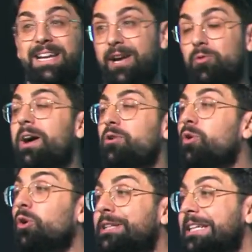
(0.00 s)
qua non
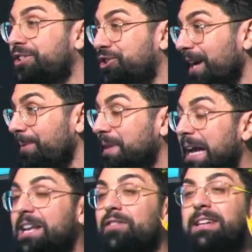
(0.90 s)
lo dice e
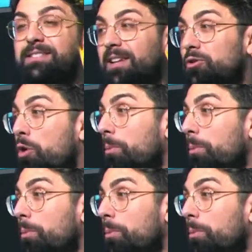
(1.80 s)
riveste l'uomo.